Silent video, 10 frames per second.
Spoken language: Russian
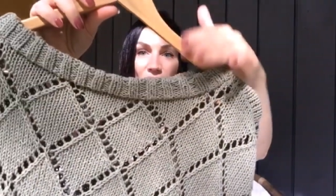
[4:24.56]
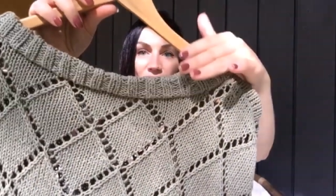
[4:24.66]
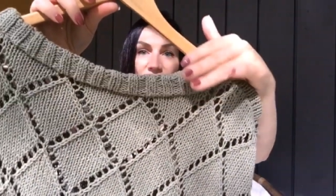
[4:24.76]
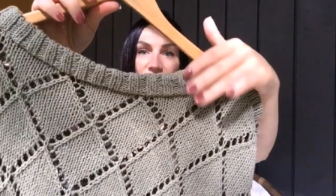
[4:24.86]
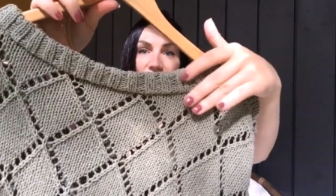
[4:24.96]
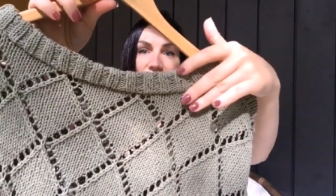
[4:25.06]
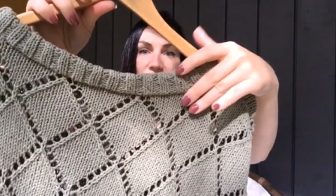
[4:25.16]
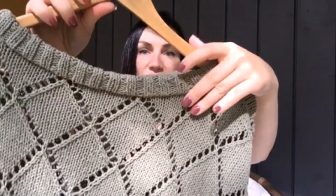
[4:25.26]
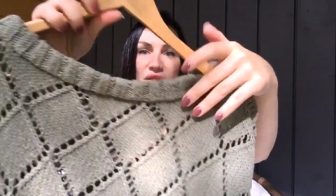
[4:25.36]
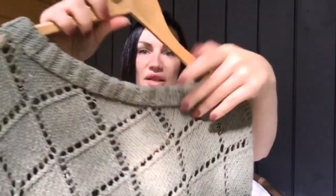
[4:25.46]
вязала
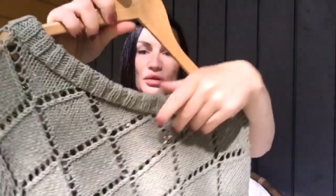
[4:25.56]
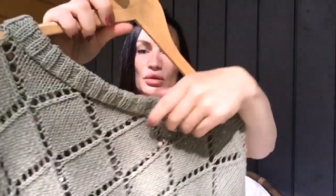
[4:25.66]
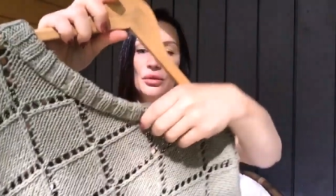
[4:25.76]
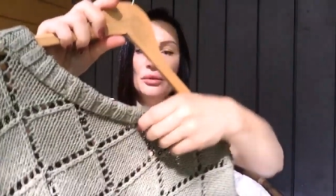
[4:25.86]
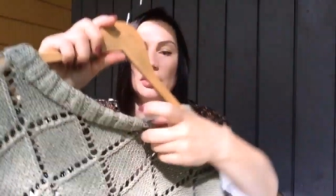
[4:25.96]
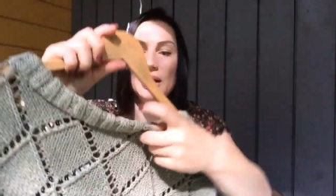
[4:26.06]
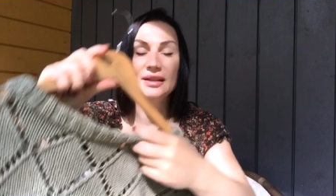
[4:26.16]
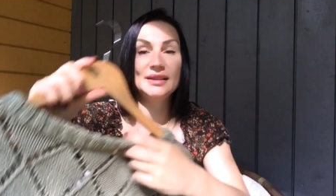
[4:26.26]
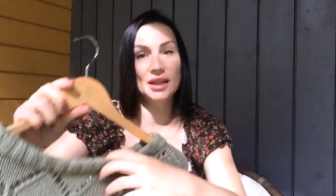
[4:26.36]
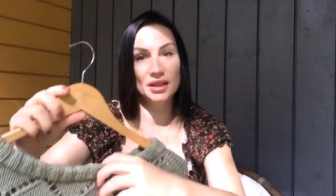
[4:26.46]
резинку,
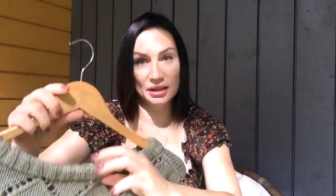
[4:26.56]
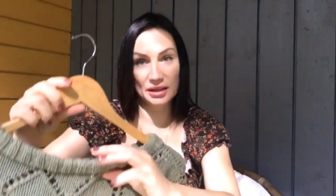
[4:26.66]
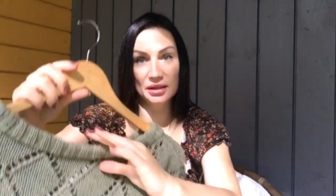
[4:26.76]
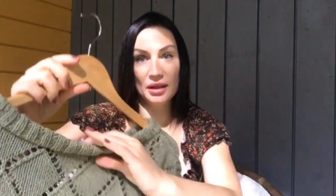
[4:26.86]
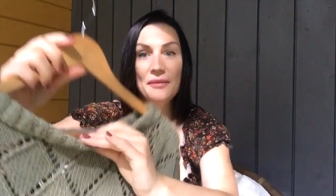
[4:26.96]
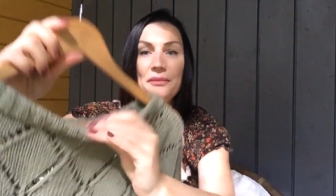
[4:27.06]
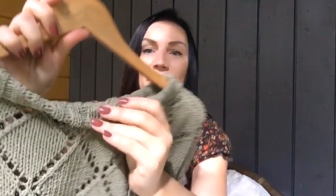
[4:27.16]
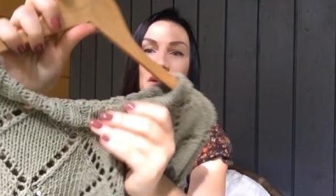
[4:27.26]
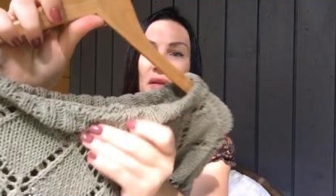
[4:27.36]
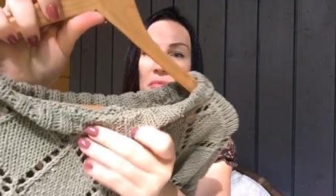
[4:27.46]
закрыла
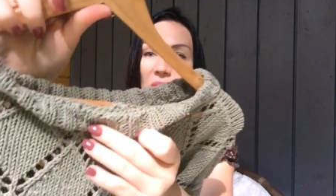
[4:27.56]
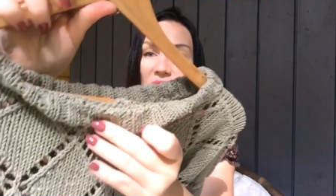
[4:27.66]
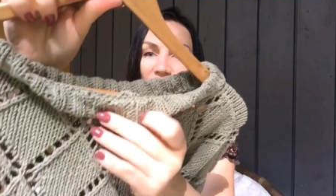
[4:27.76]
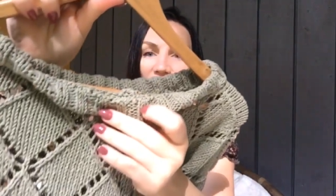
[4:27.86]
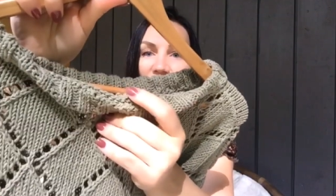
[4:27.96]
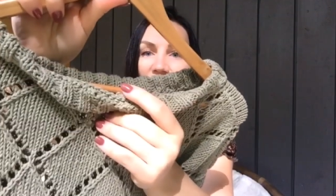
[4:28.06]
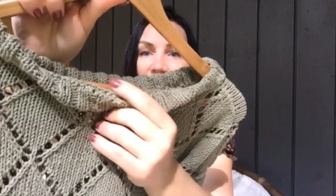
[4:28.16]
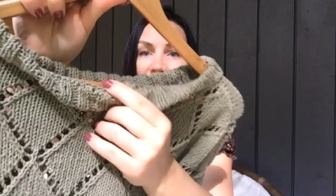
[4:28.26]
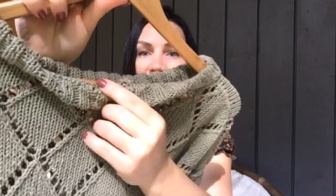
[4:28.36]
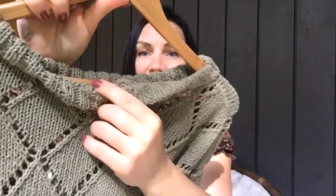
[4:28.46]
и пришила